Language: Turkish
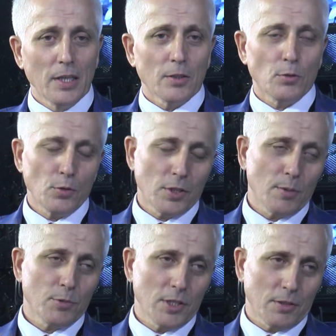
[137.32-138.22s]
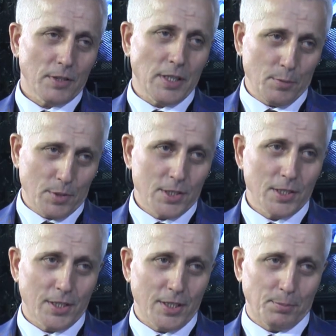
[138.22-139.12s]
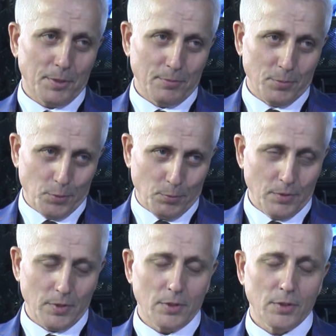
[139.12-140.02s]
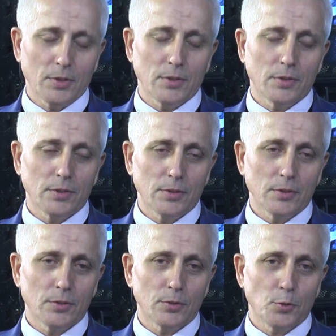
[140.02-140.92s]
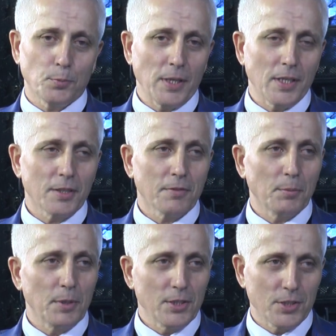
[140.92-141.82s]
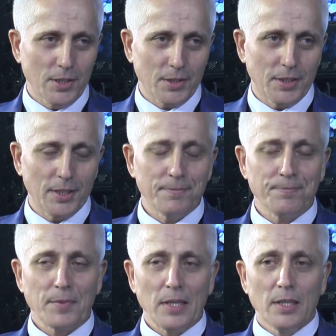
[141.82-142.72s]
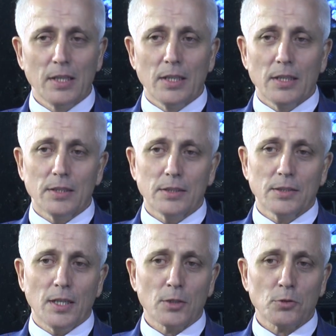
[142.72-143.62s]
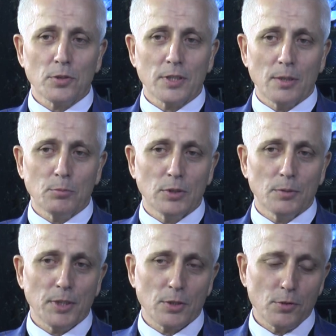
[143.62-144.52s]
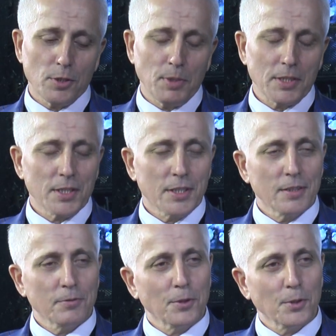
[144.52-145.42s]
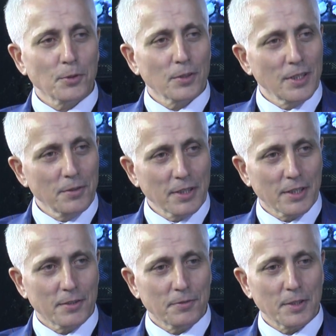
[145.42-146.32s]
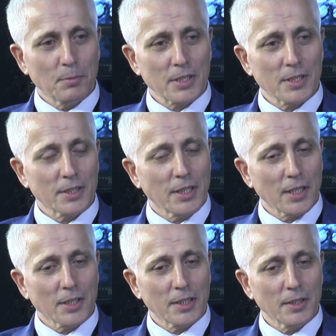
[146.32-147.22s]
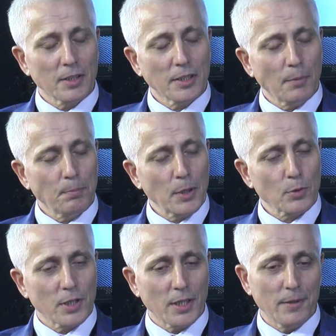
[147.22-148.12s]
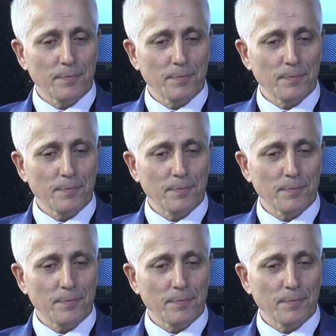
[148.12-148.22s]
gözlemcilik ve temsilcilik yaptım Fut, e, Süper Lig ve Birincilik'te. Daha sonra biraz önce bahsettiğim Forever Living firmasının tanıtını yapmak üzere